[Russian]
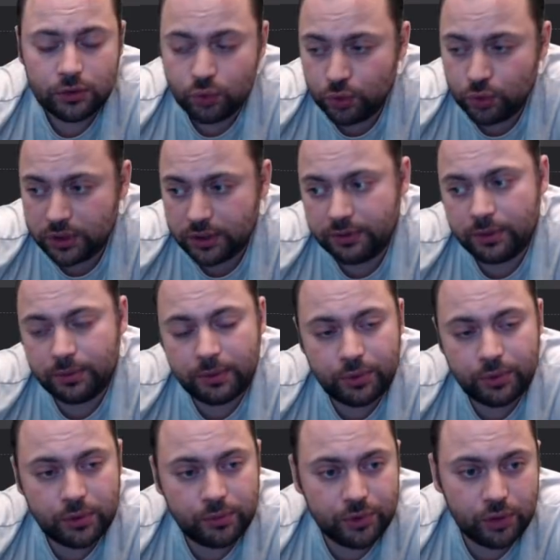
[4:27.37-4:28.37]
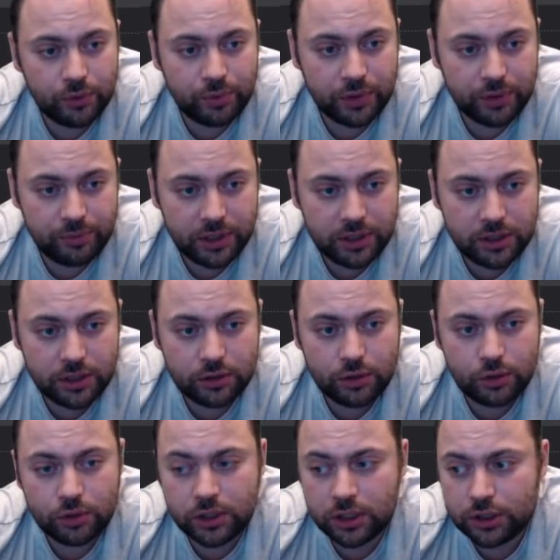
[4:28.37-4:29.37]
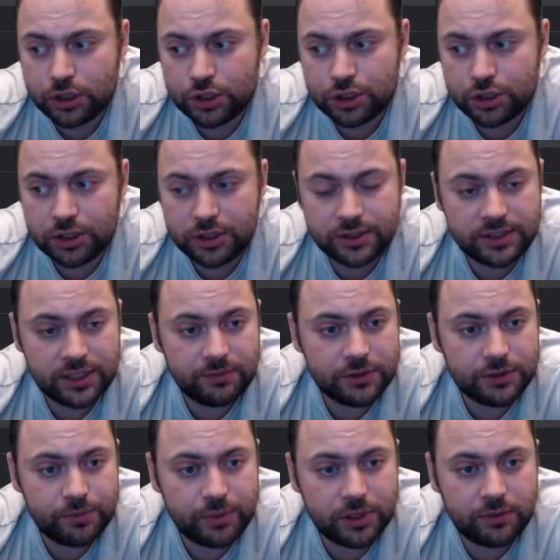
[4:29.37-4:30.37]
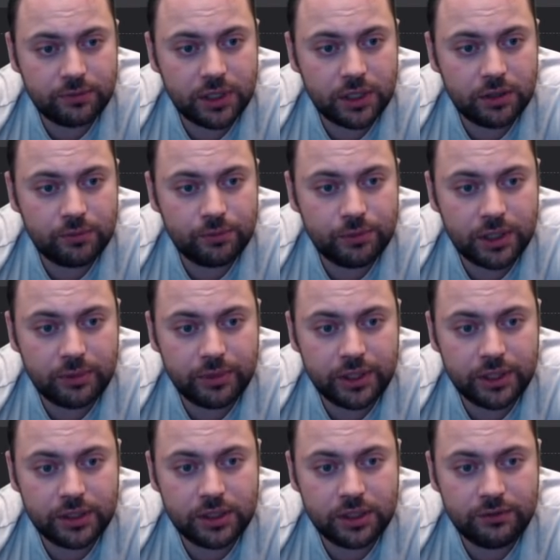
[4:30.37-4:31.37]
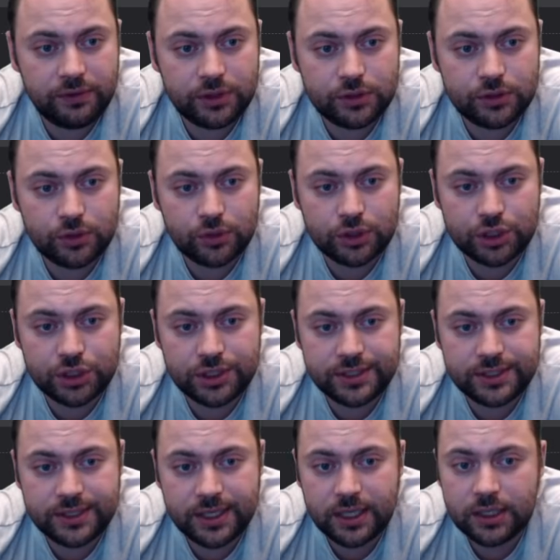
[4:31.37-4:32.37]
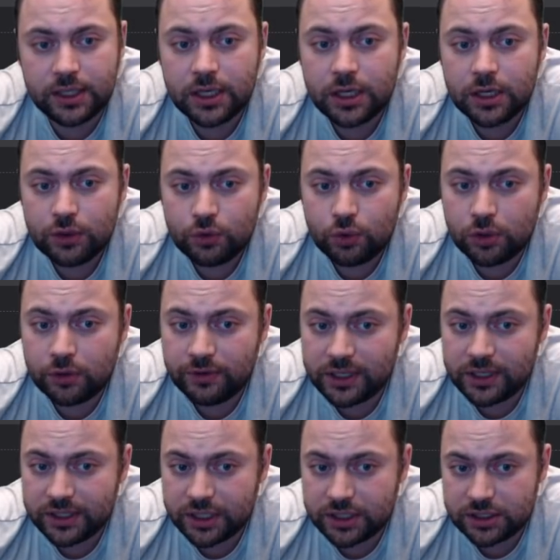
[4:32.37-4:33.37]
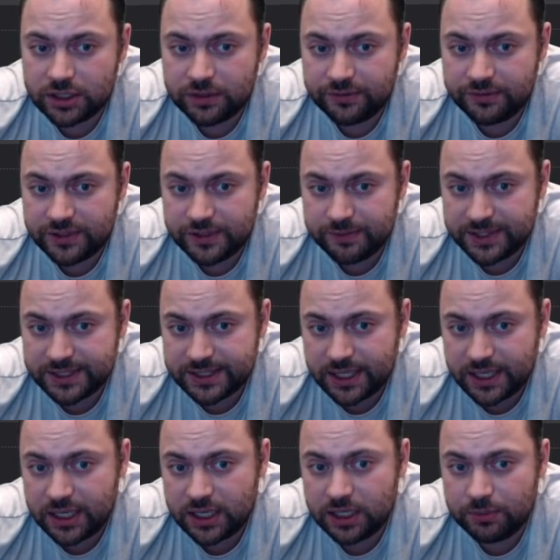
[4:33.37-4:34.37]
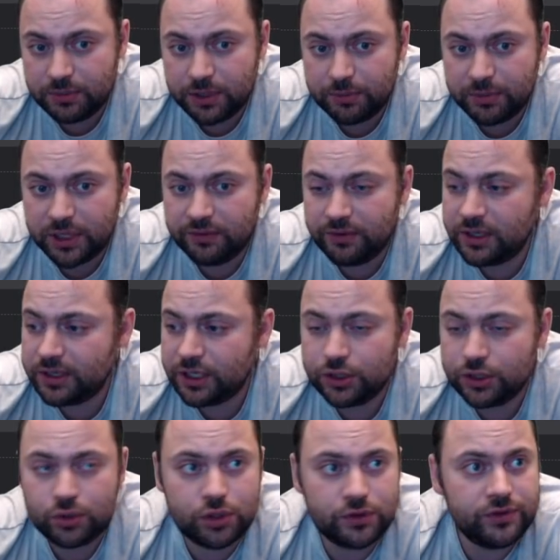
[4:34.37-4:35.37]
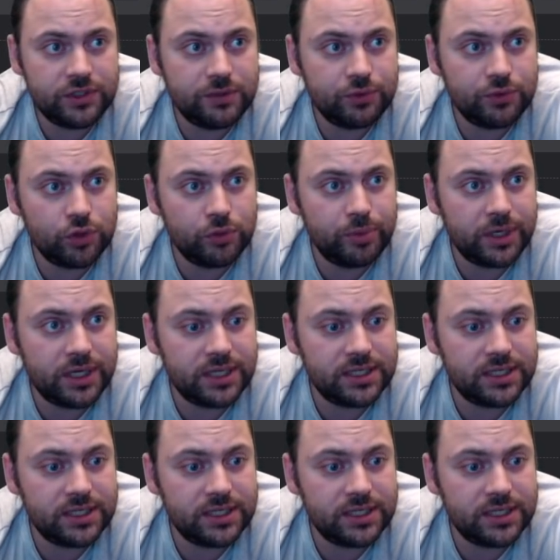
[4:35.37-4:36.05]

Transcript: Ну и давай попробуем ее прибить. Ядро до 1370 поднимаем, memory 960, Core вольтаж до 800 и memory вольтаж тоже 800 пока